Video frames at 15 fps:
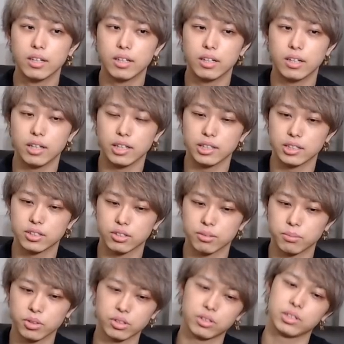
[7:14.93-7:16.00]
はい、人
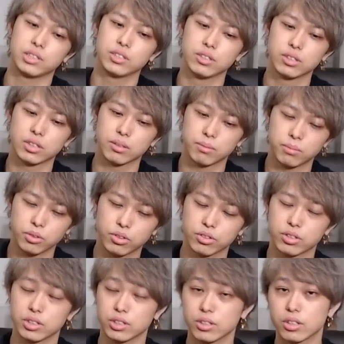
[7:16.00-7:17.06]
物にそんな物
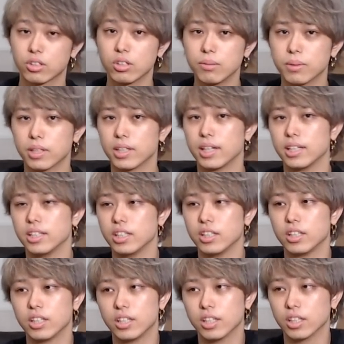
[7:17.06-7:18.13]
事にそんな興味がない人
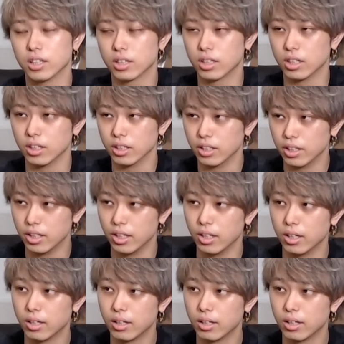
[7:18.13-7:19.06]
間だったんで、